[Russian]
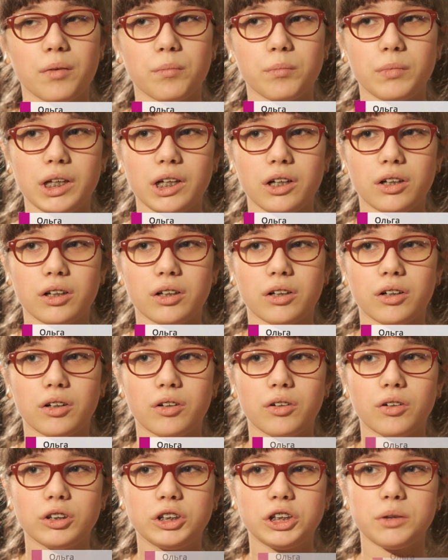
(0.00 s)
мне
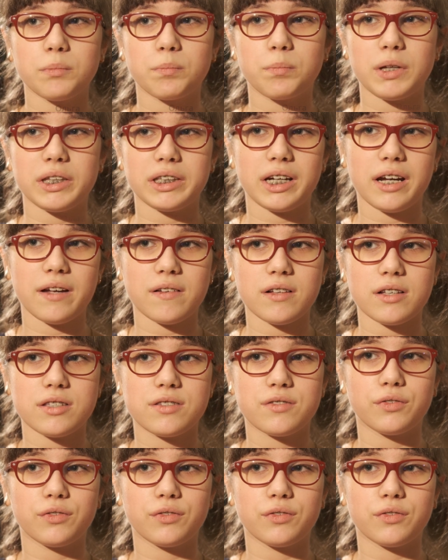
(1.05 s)
очень понравилось